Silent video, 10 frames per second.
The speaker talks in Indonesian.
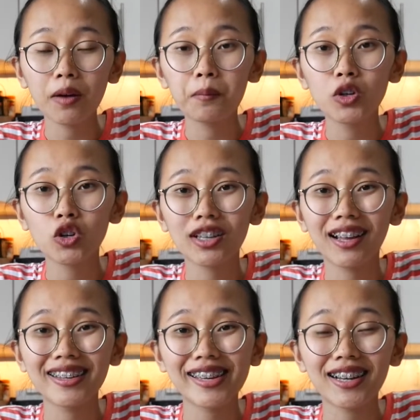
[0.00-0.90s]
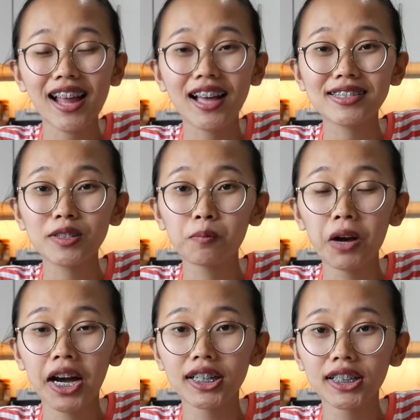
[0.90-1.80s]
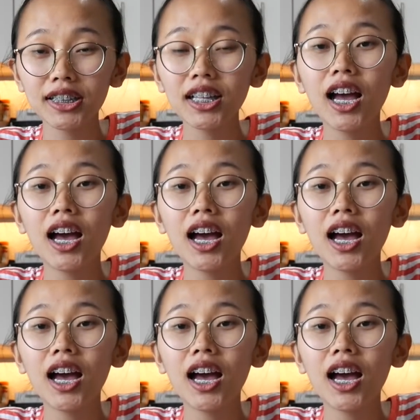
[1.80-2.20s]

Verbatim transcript: yang menurut kalian asem banget